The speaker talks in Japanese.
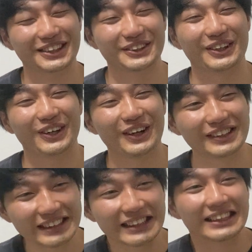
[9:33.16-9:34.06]
その、
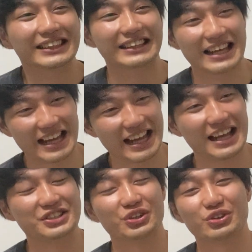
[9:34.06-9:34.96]

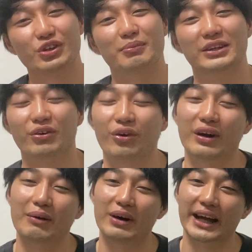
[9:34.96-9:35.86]
ねちょっと、まあ、動
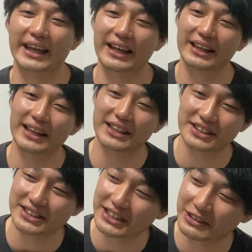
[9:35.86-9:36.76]
画も上げれないで
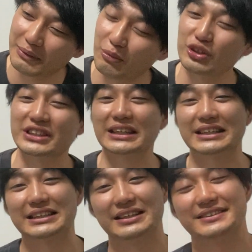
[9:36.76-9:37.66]
すし、まあ、もし
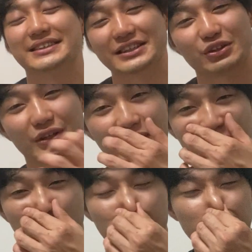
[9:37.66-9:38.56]
かしたら次の日
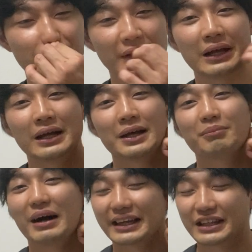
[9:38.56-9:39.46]
の、
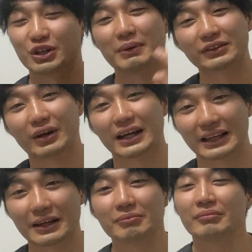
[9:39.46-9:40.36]
まあ、昼間とか
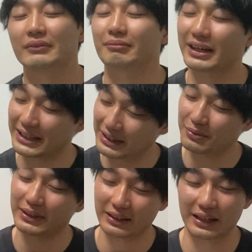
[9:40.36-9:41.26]
に、まあ、昼
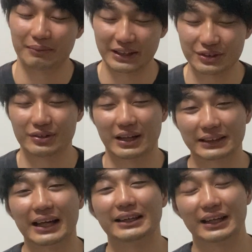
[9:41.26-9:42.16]
間とか、まあ、夕
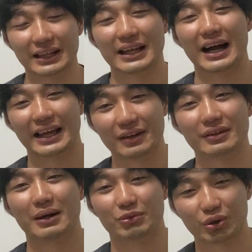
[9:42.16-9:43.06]
方あたりに上げ
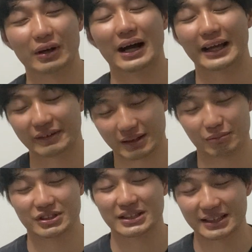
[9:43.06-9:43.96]
るかも、動画上げるか
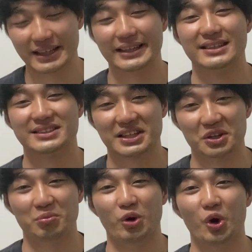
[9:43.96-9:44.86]
もしれないですけ
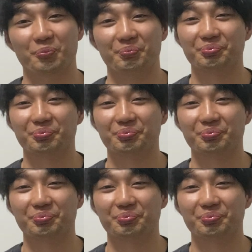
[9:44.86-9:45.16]
ども、